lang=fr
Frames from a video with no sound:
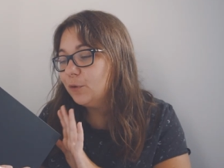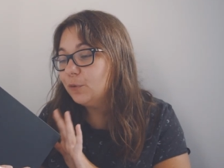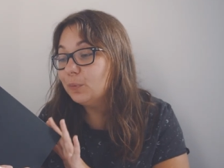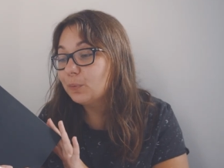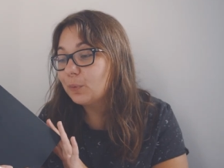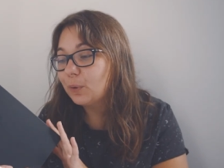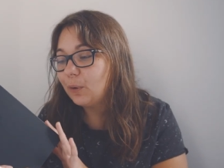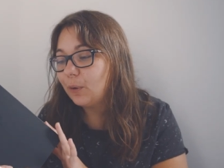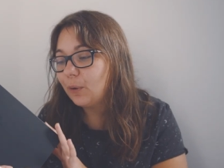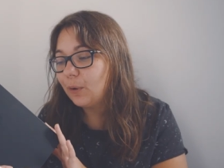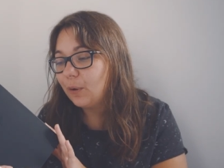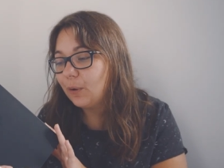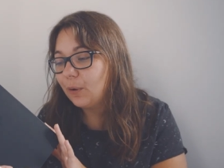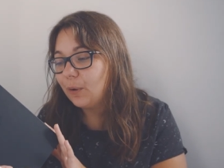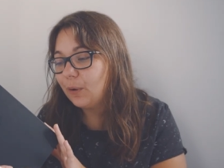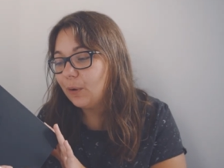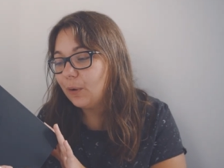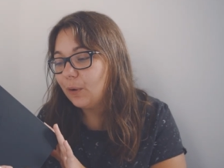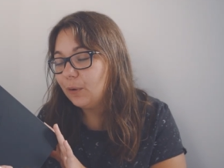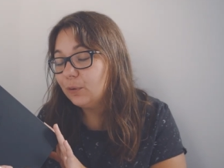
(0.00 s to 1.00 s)
Donc,
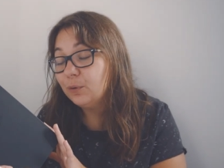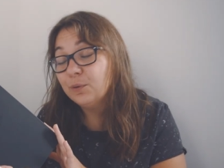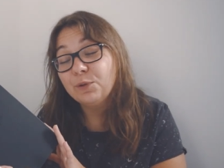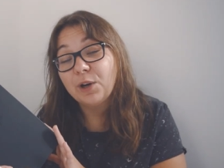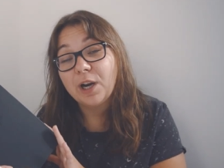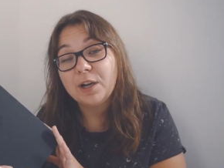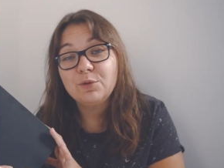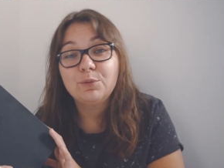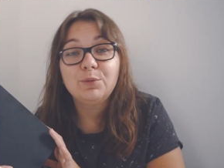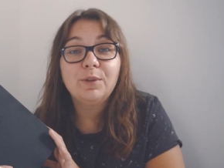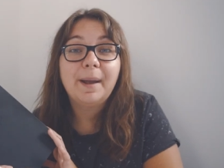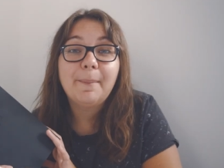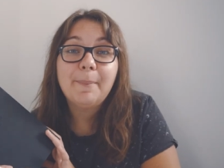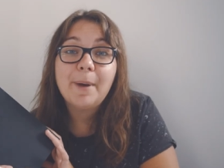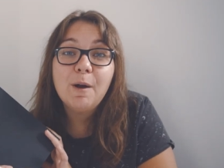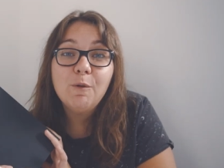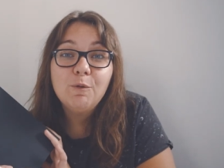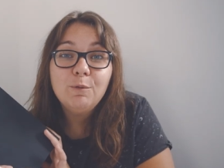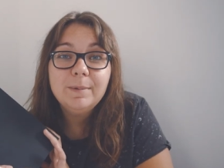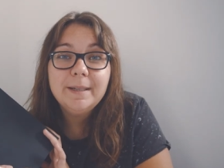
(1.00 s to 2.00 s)
euh, donc voilà, je voudrais
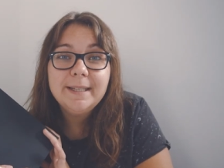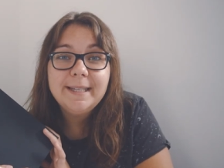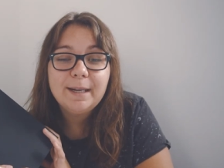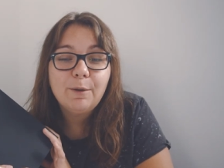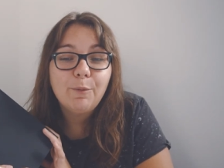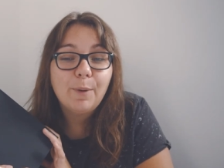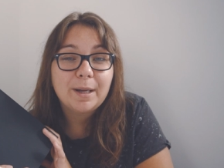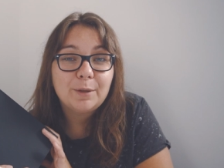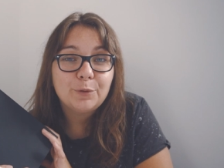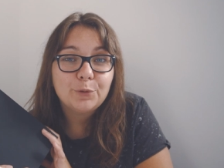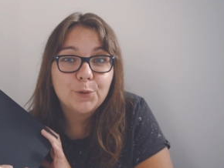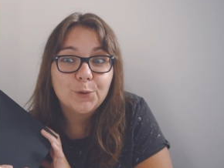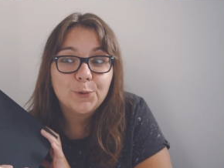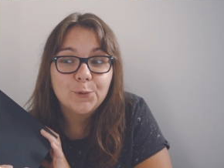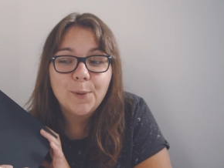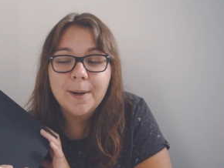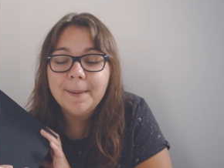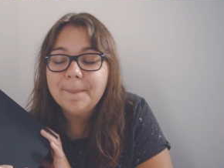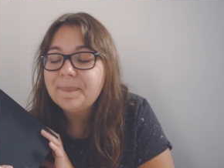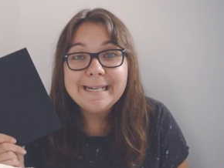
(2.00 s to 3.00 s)
pas oublier quoi que ce
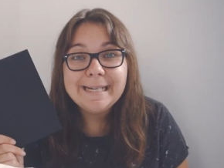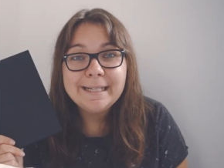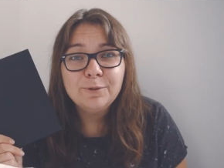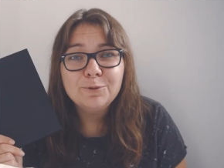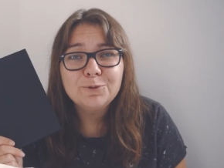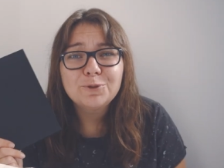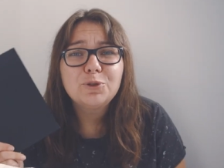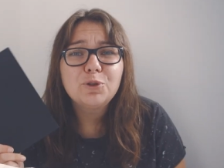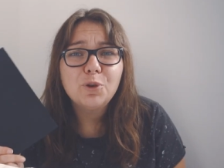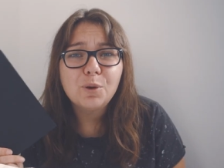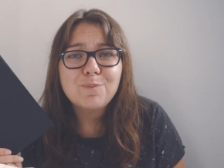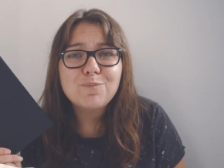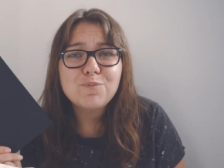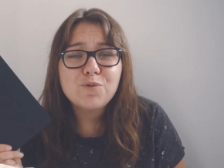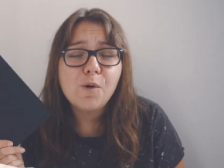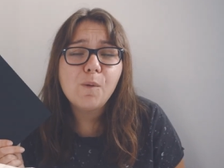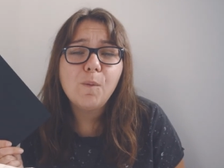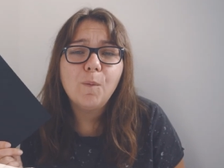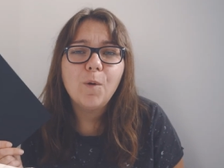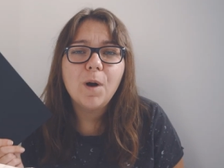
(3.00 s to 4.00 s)
soit. Il est donc temps
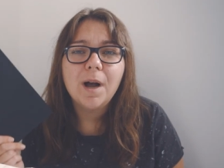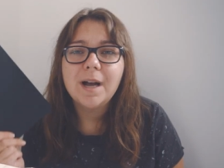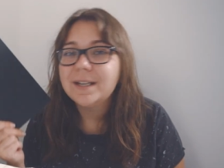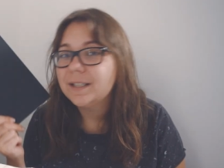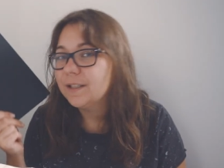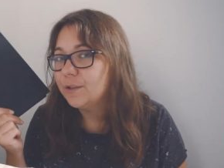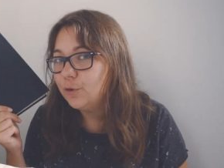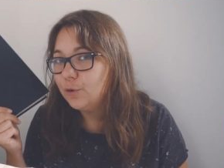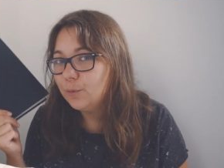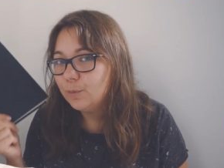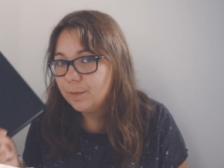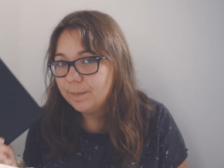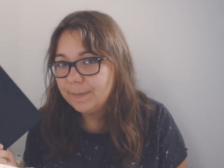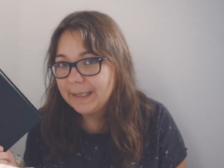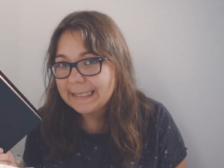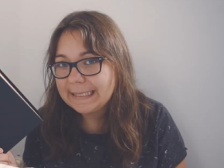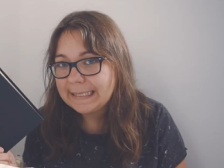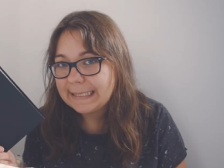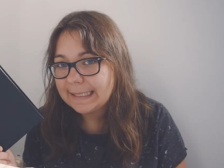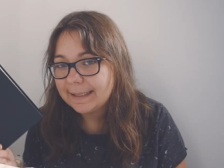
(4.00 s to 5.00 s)
pour moi de me
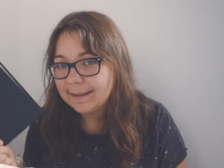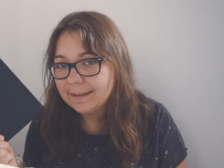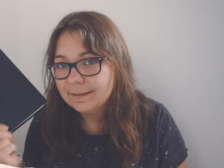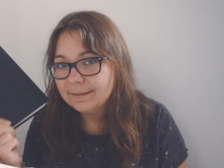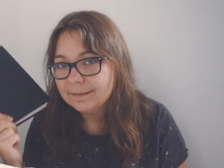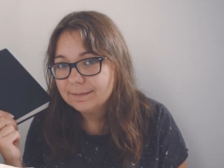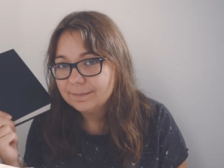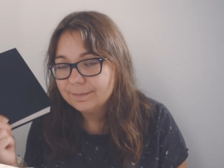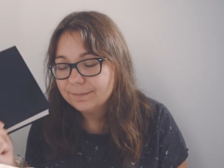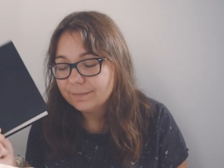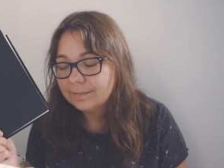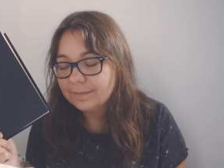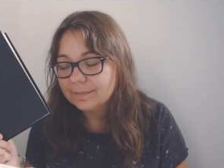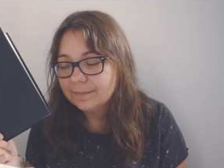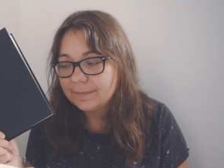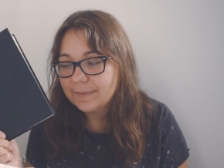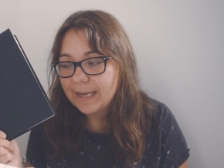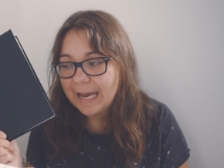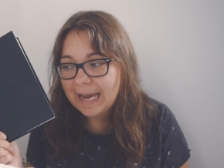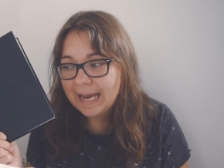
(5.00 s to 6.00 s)
mettre
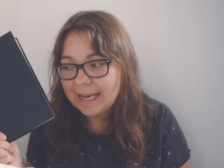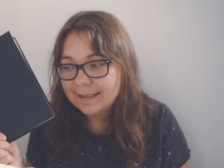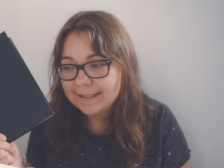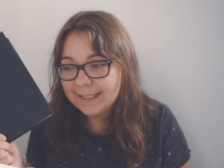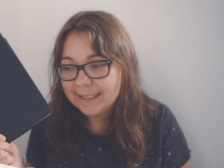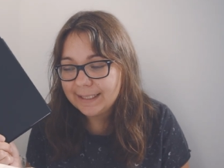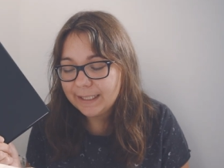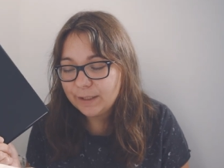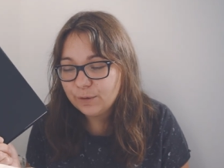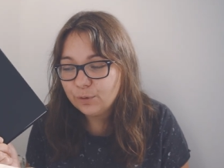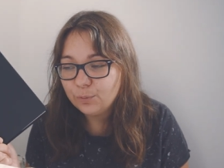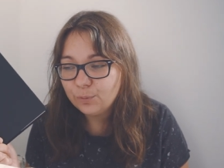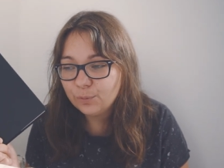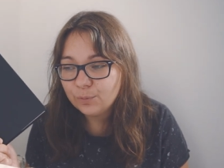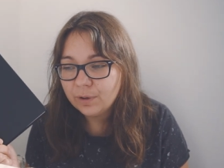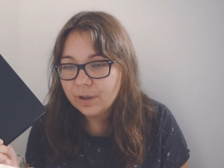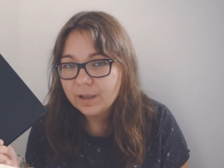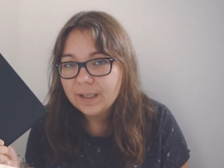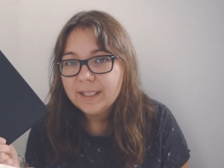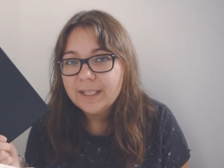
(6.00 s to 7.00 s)
à cette
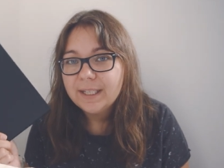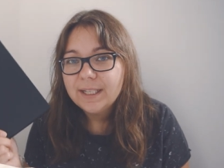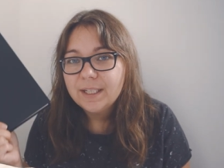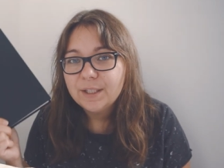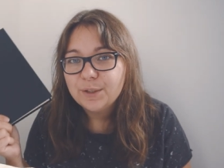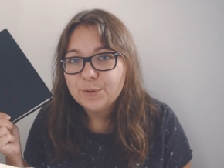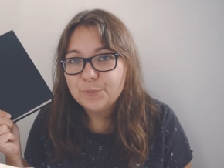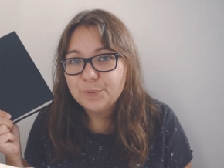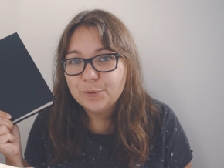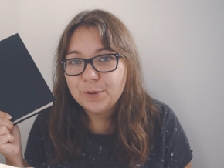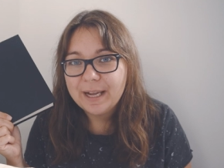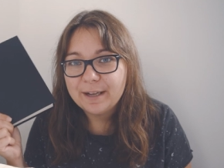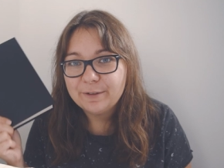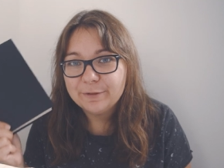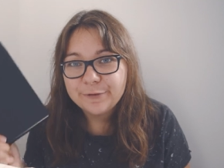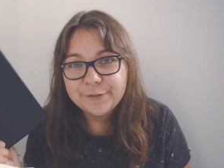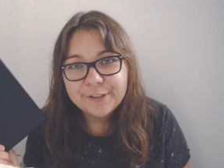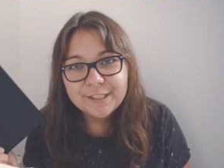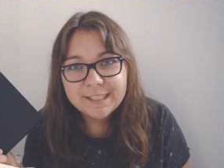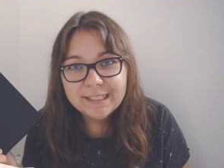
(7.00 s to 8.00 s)
lecture, de la
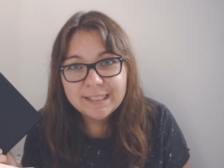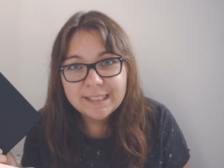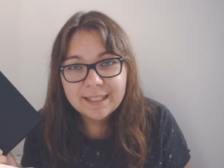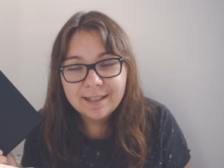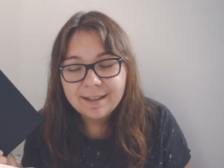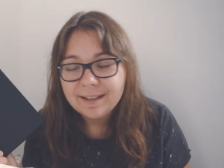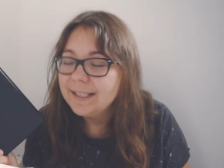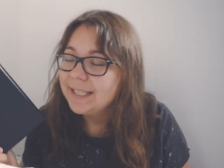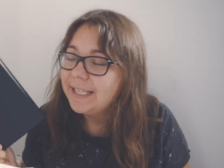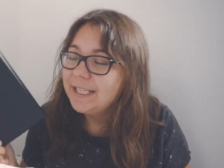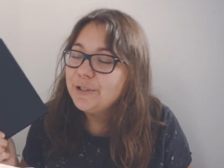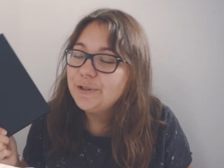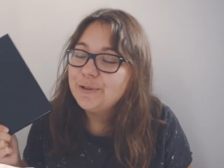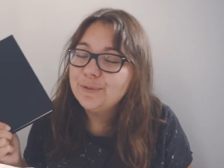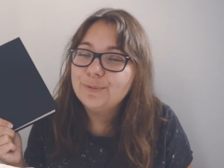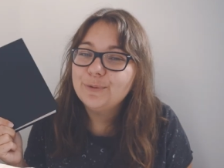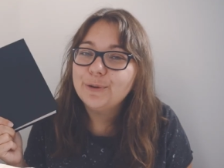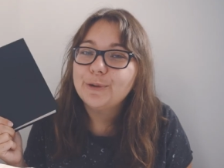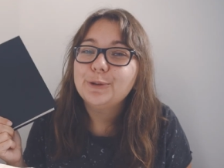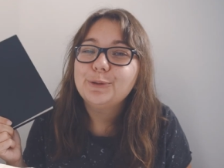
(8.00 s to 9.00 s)
finir et
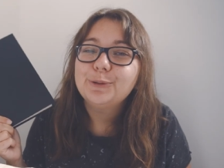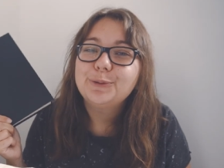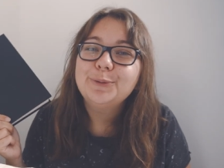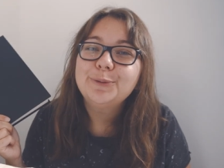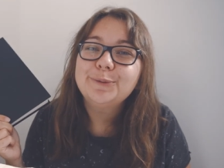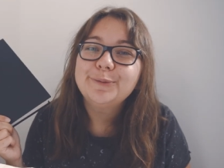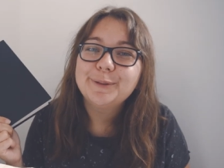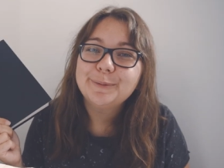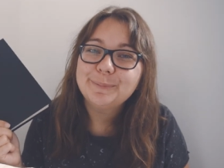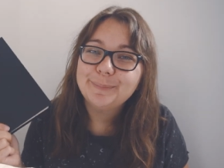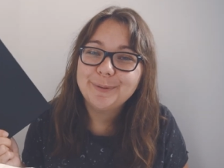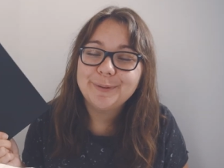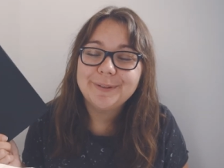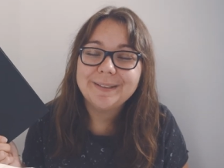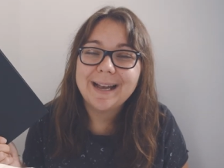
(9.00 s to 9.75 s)
je vous retrouve plus